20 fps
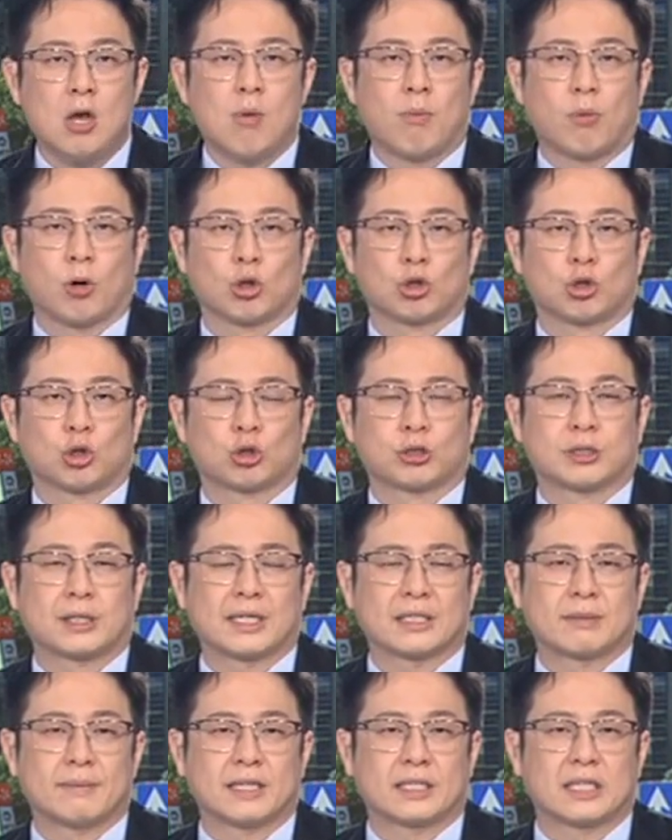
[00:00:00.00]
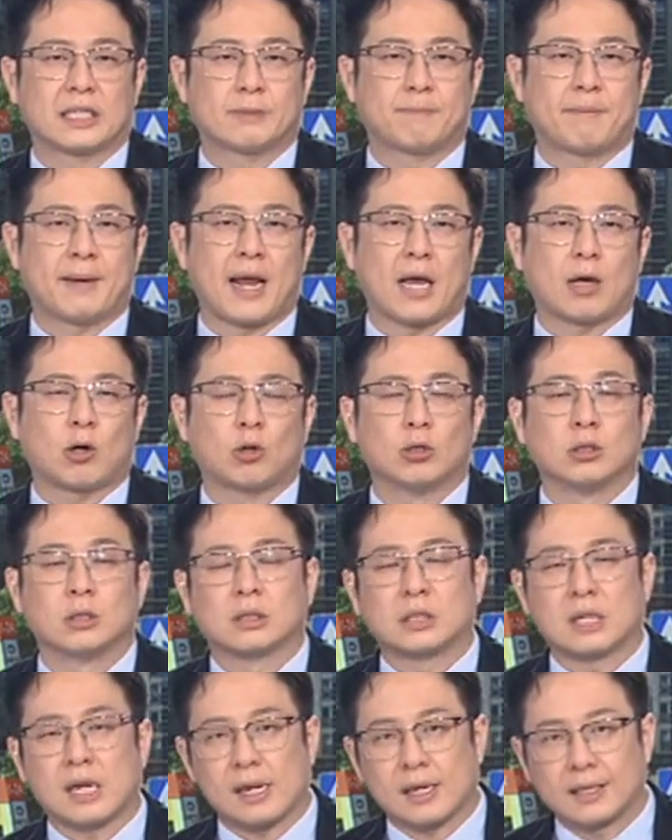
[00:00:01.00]
por otros tres meses para
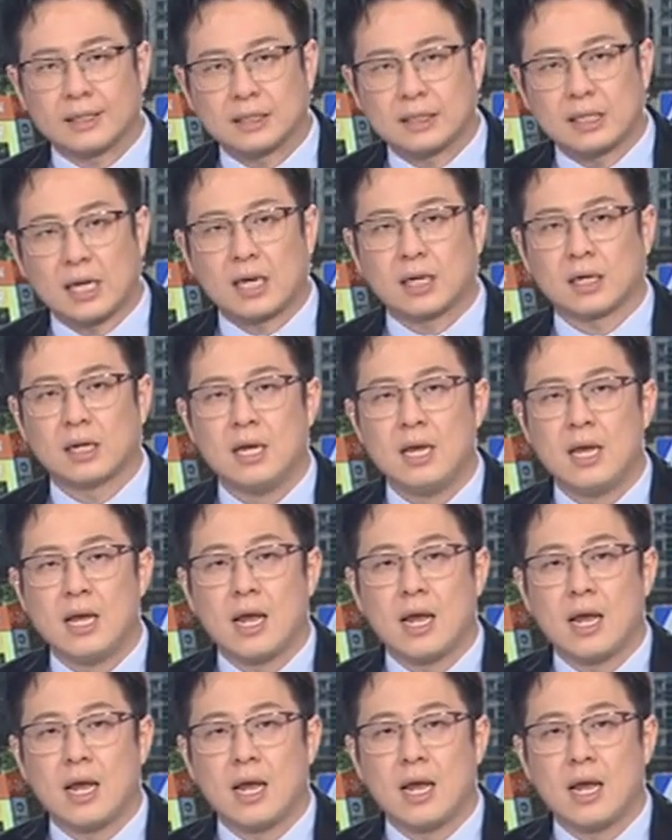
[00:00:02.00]
contrarrestar